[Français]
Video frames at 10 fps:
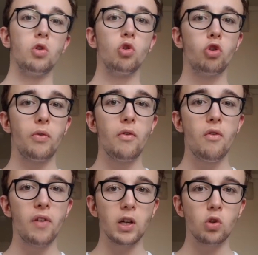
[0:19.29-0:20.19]
Donc, je vais vous
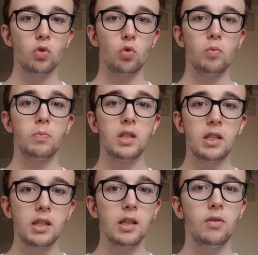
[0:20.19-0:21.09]
faire juste une
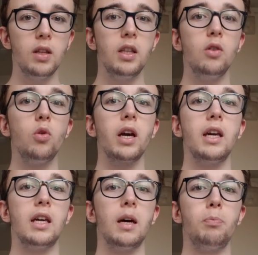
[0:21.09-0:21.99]
petite vidéo
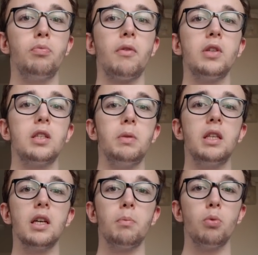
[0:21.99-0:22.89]
récap pour vous
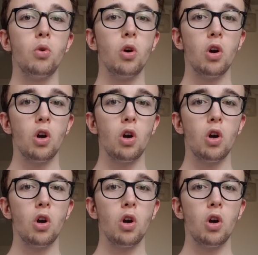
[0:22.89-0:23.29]
expliquer un peu